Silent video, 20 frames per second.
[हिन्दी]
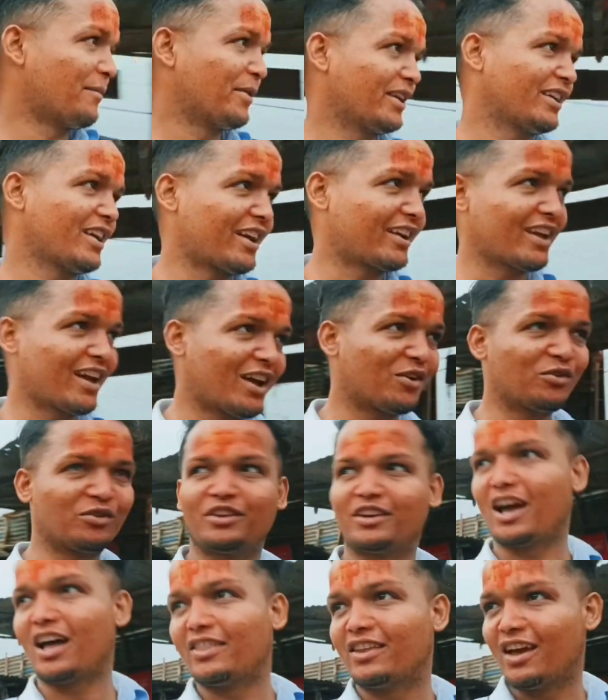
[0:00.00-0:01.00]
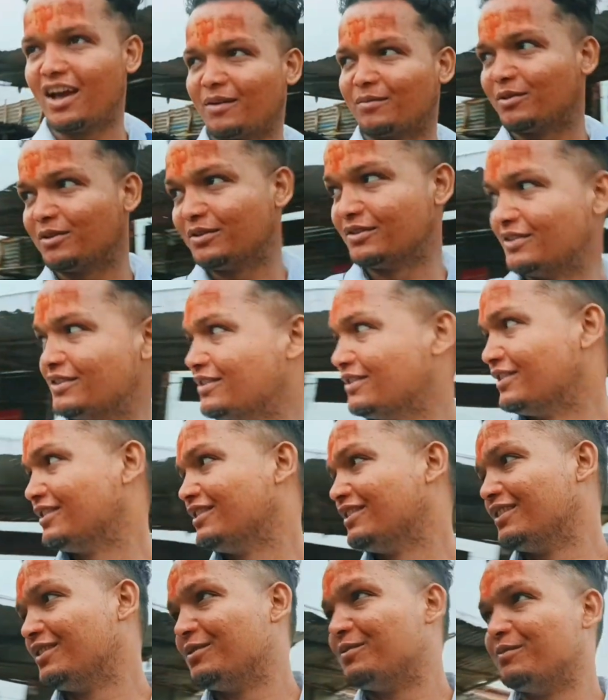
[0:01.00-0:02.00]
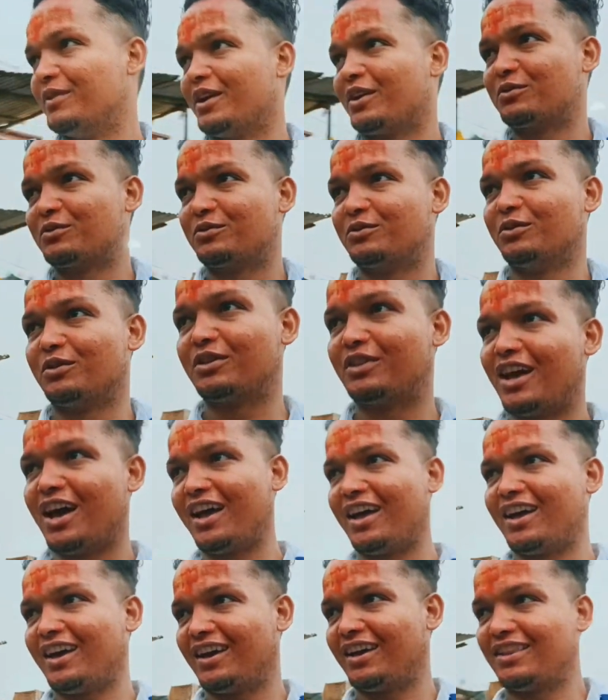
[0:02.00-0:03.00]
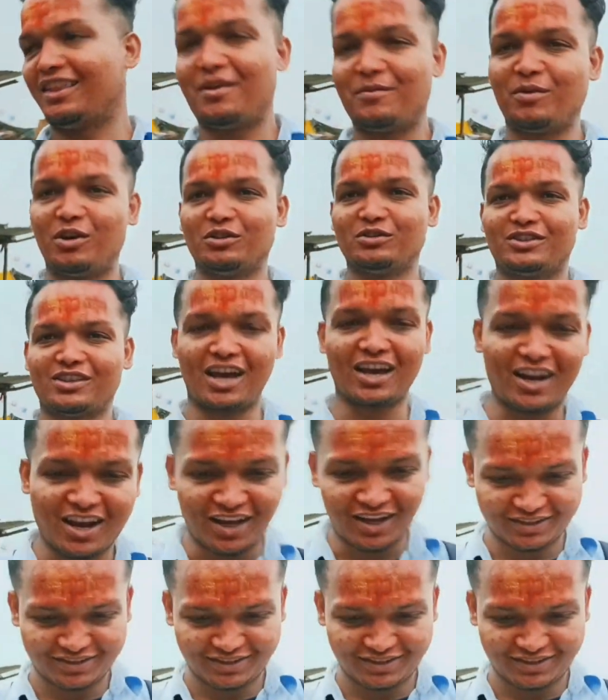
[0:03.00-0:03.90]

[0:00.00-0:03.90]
यहाँ पे क्या क्या है वो दिखाते हैं आपको भैया कुत्ता है इधर बहुत सारा